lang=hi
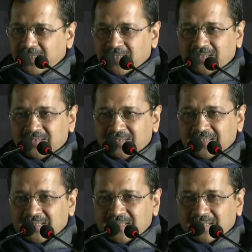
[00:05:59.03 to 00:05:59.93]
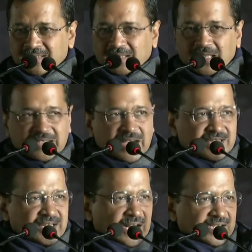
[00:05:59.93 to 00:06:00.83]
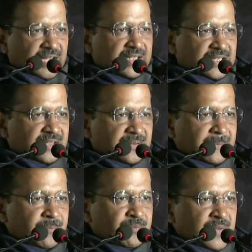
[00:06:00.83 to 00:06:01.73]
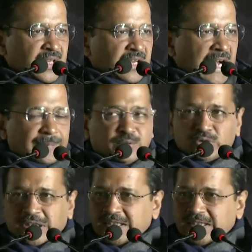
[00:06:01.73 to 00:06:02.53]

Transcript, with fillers: है दिल्ली देश की राजधानी है आप दूसरे